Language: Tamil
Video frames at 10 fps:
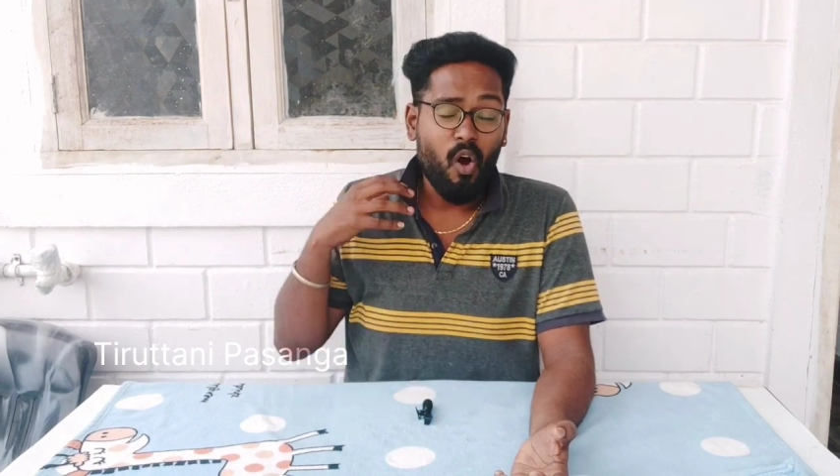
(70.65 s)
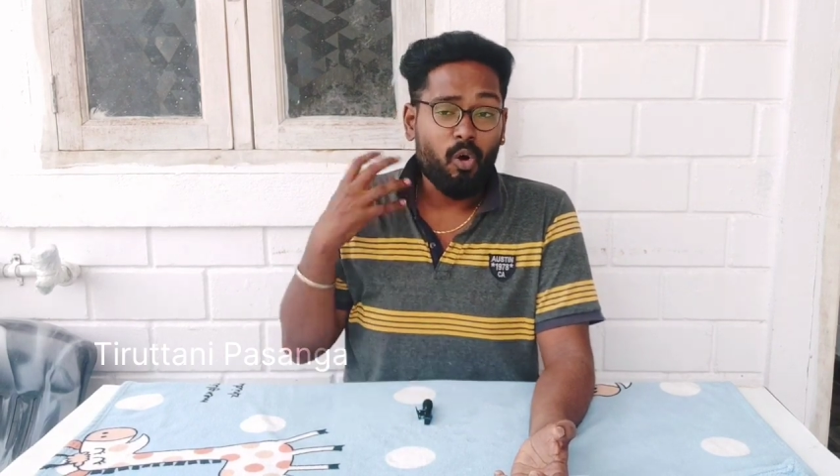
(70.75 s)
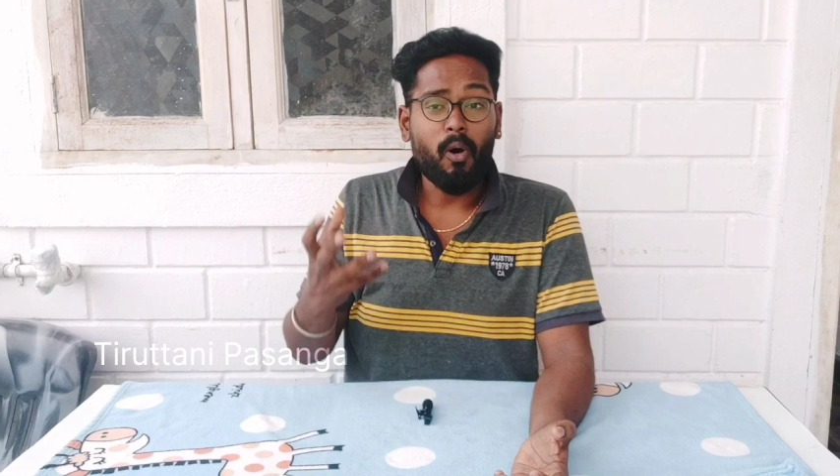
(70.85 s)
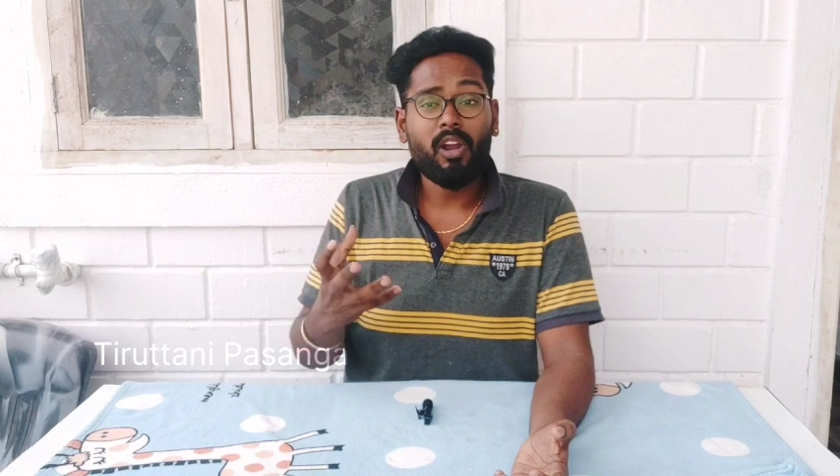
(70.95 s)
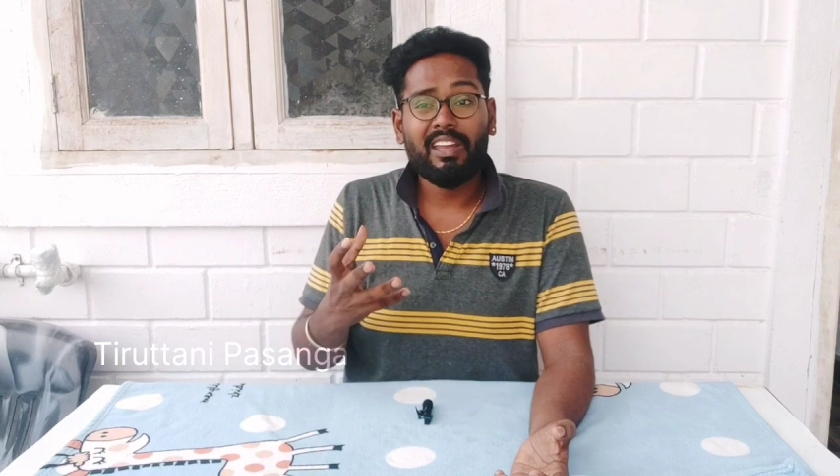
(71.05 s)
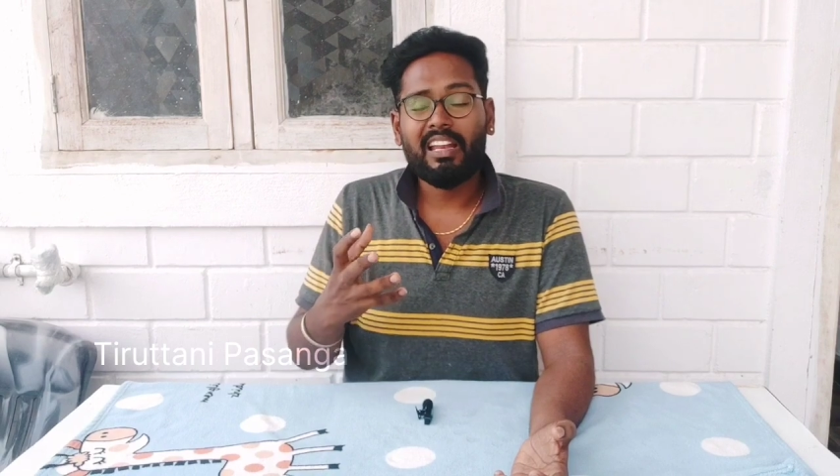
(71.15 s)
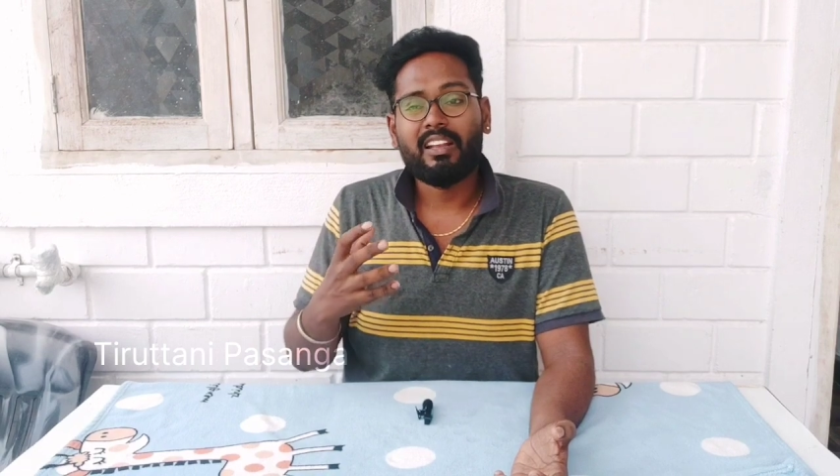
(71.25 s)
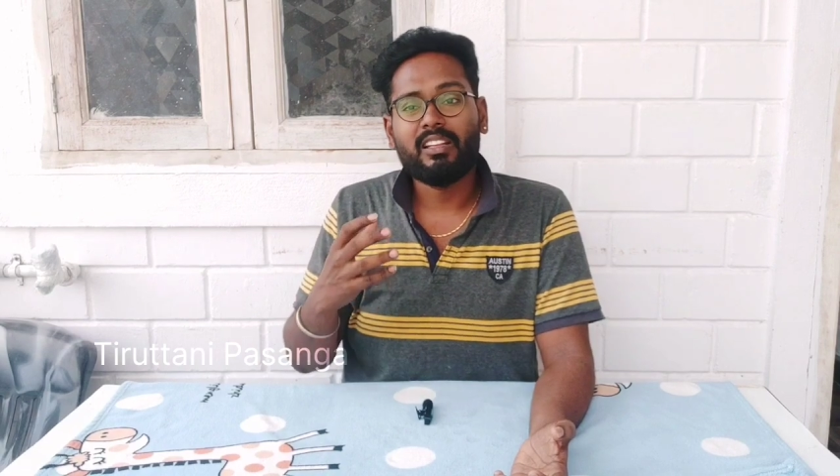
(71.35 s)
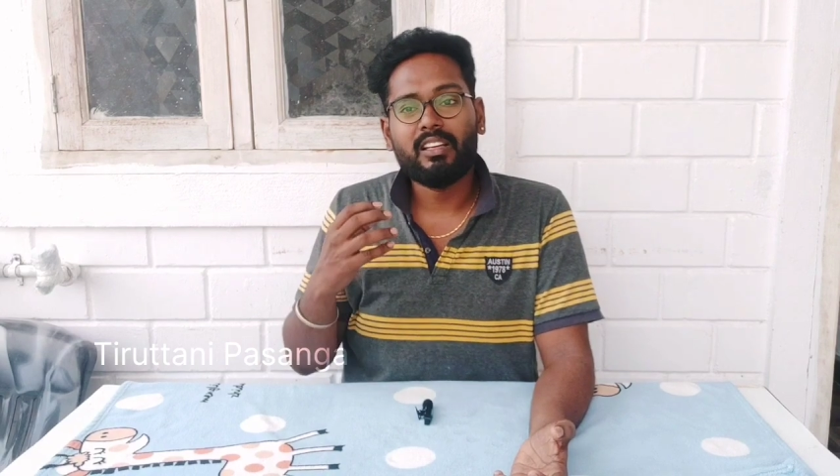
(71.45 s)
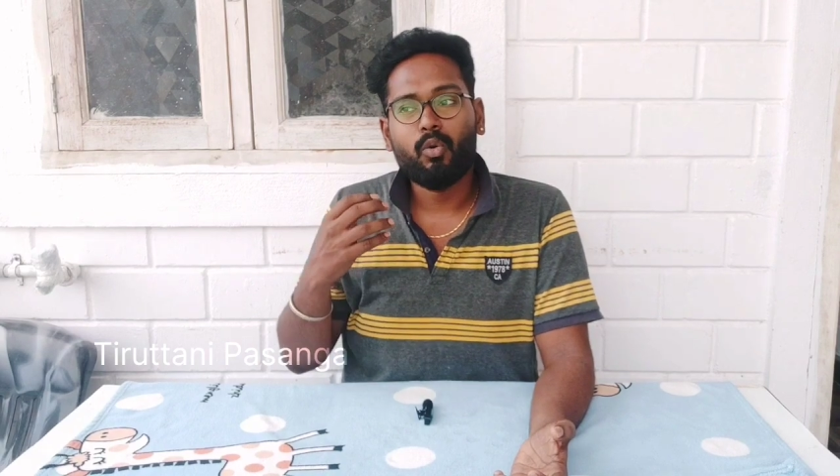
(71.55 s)
அவங்க பாடி
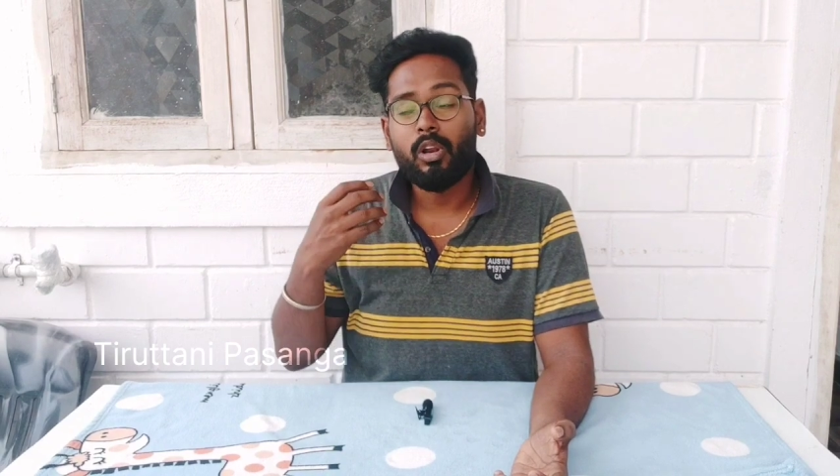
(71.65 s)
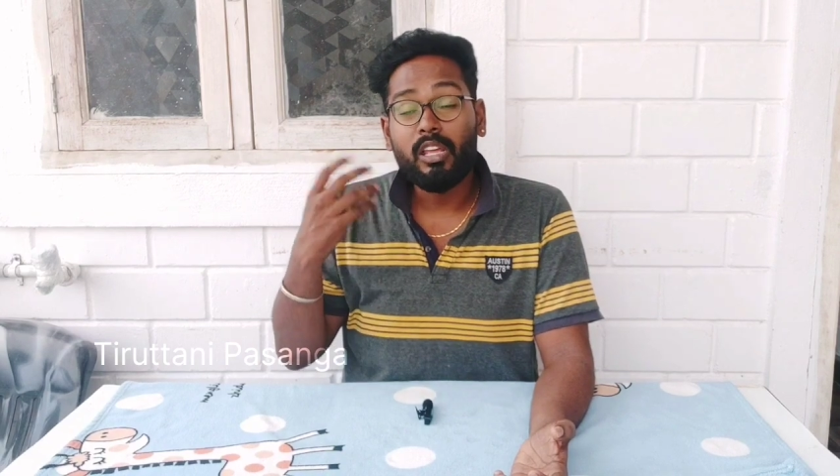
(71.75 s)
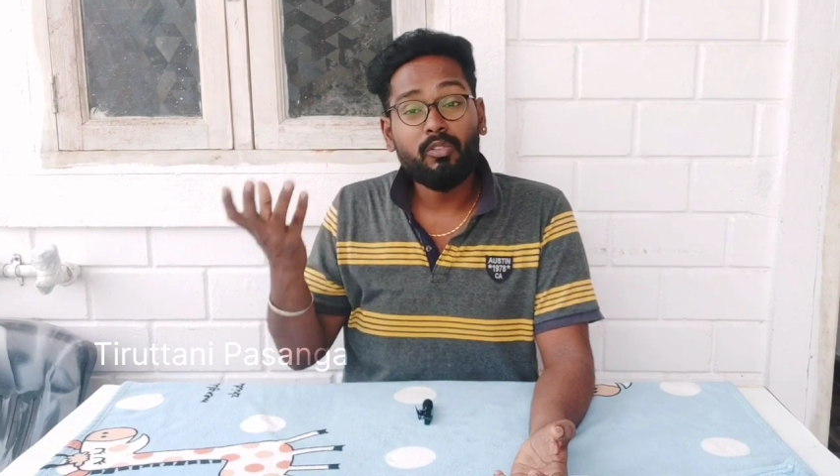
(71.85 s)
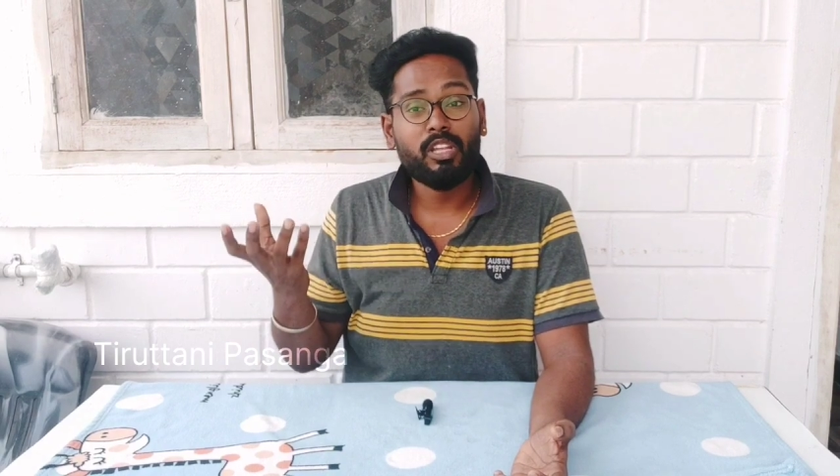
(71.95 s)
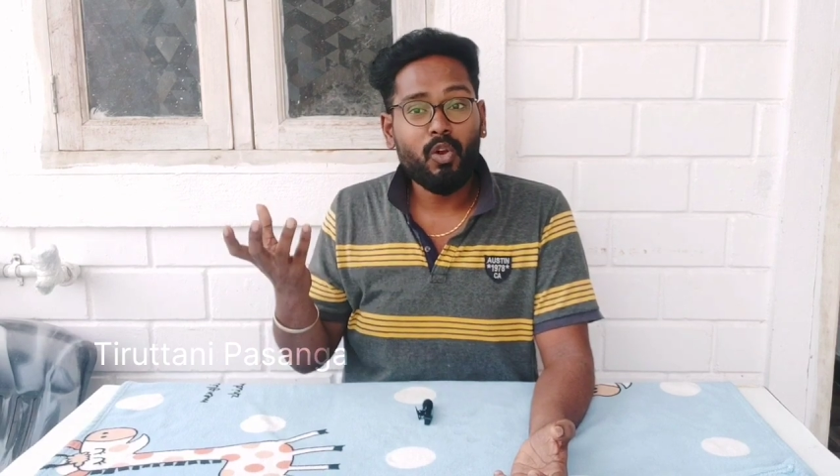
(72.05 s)
வெயிட்ல இருந்து ஒரு இருபது